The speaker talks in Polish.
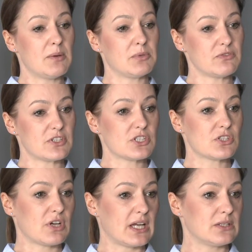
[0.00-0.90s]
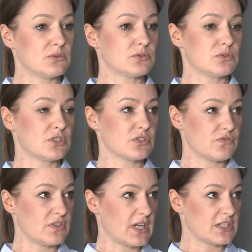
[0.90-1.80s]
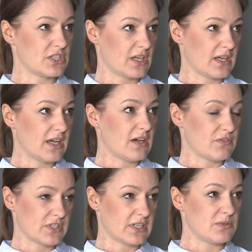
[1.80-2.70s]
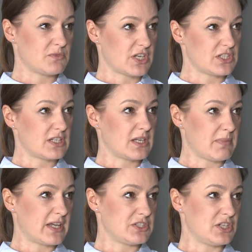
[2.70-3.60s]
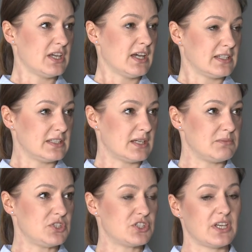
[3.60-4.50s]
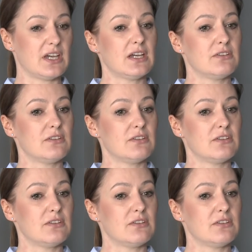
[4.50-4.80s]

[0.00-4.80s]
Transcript: ponieważ jest to kanał, który rozwija się w ostatnim czasie najbardziej dynamicznie.